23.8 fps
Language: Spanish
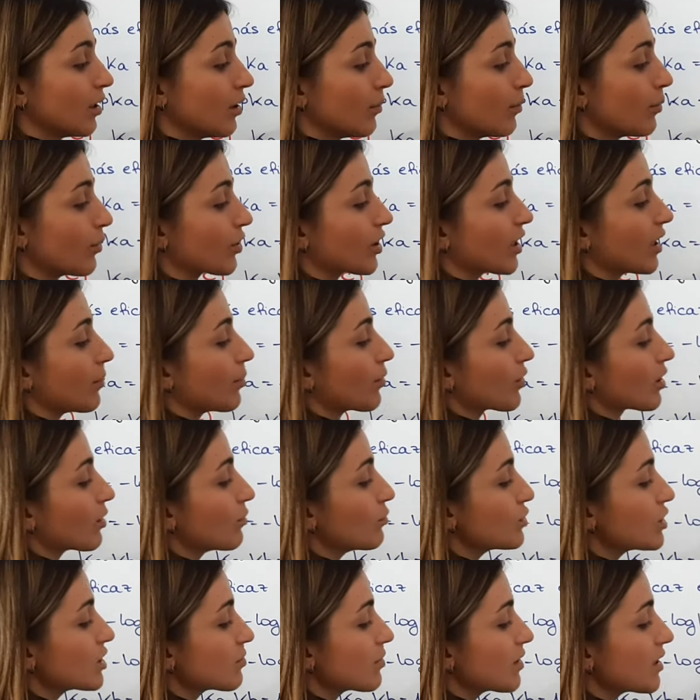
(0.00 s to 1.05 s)
¿Por qué? Porque
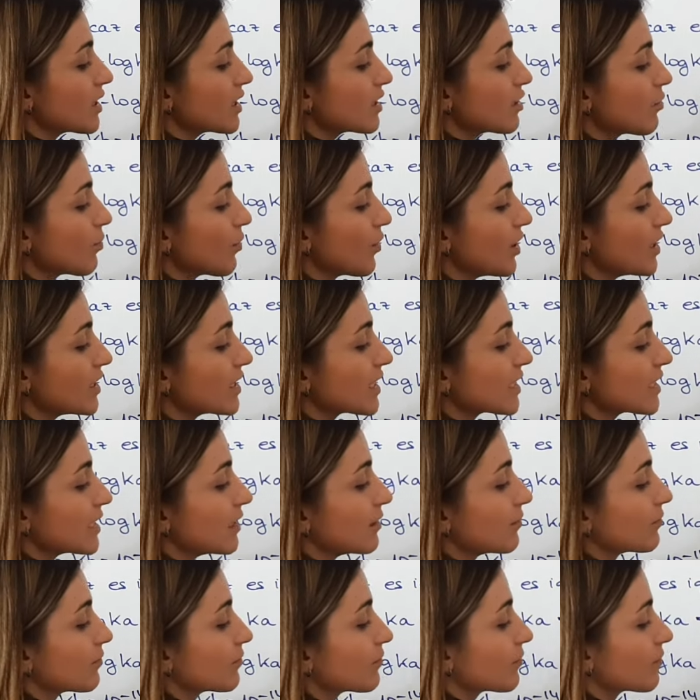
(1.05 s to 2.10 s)
muchas veces lo ponéis
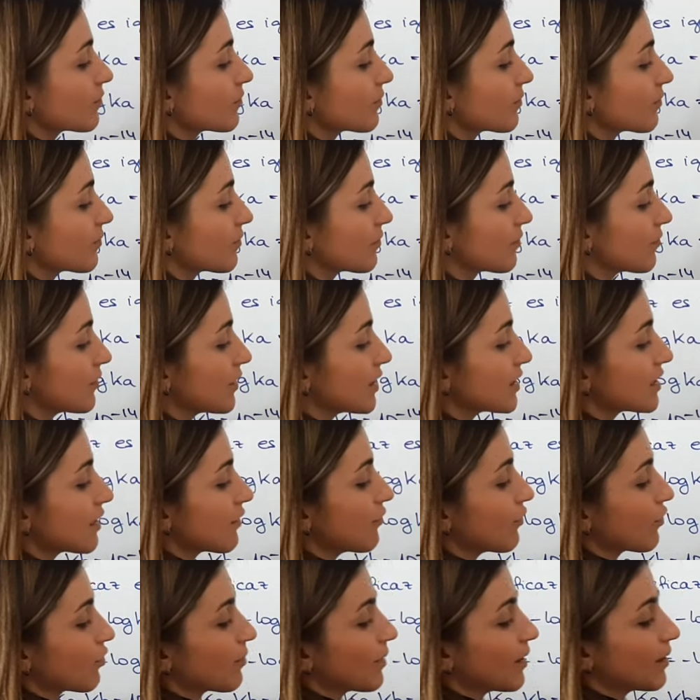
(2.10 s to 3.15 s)
así, de esta
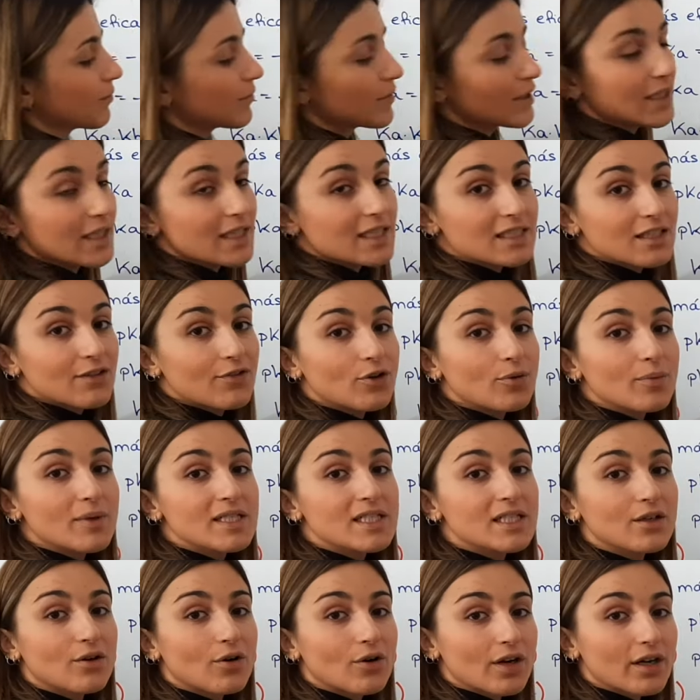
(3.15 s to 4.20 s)
forma. Y de esta forma es
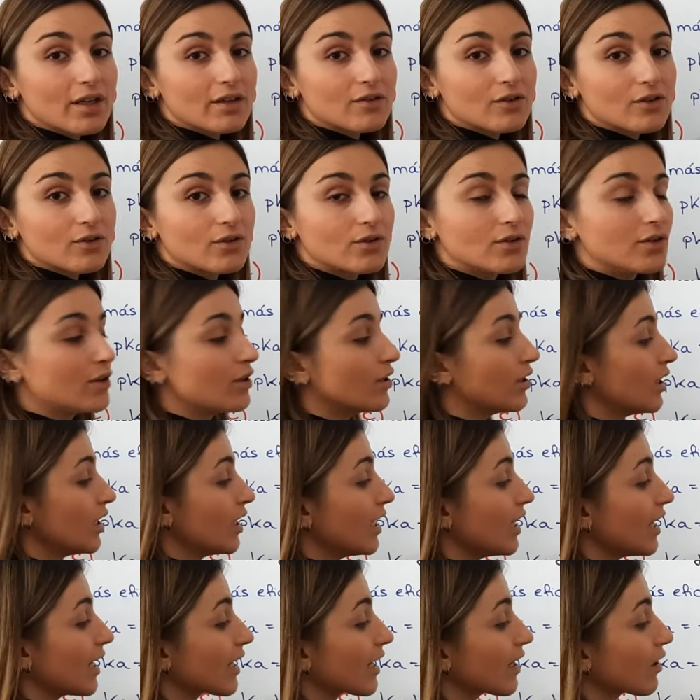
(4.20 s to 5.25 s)
incorrecto.
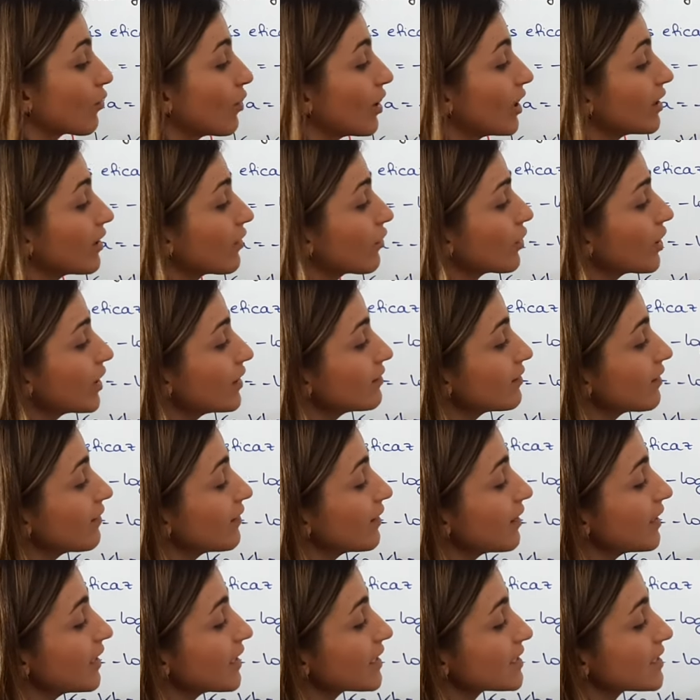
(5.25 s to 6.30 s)
La calculadora
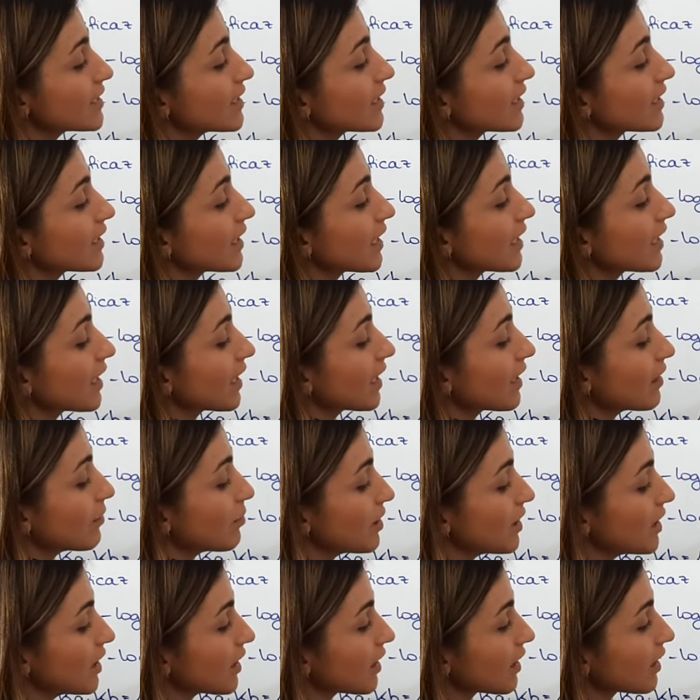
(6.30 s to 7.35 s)
entendería así que hay que
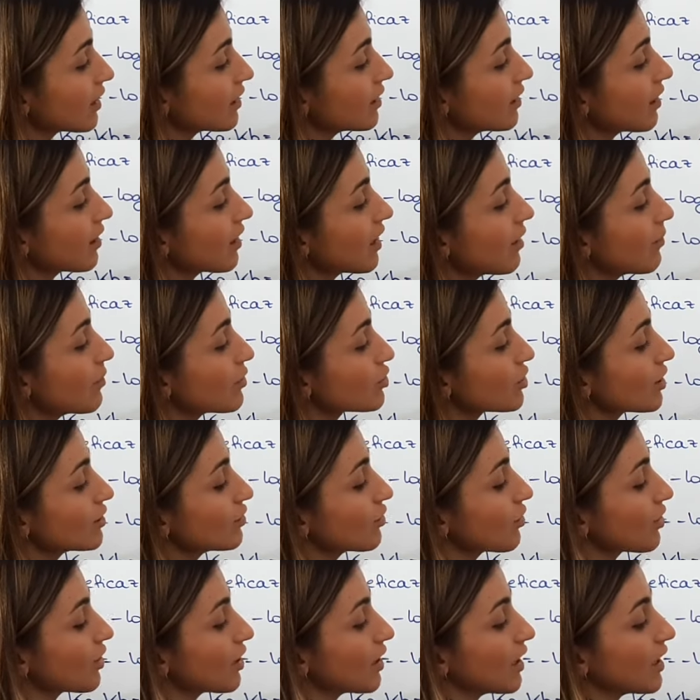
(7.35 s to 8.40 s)
dividir 10 a la menos
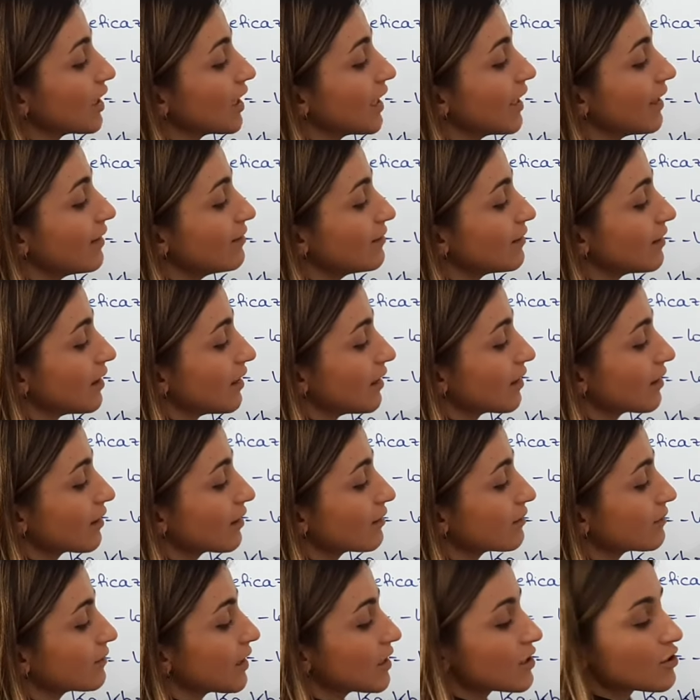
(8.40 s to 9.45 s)
14 entre
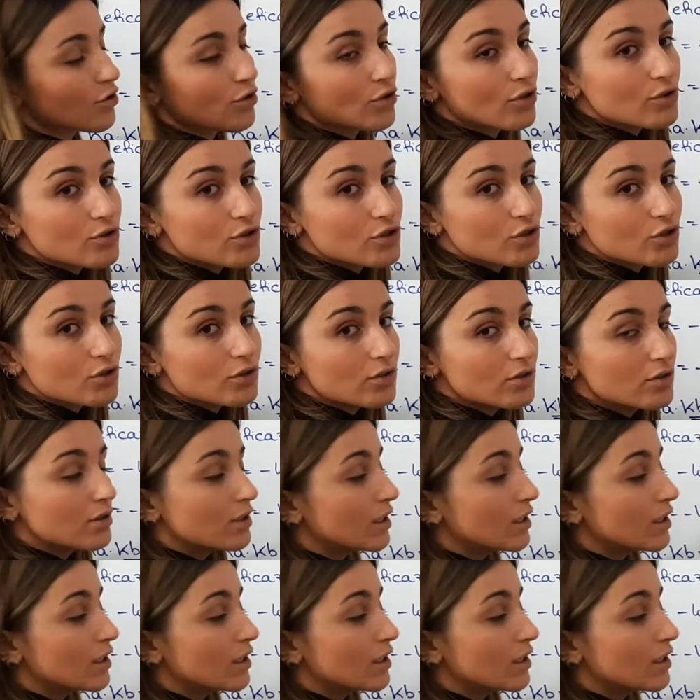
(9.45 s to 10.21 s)
3,8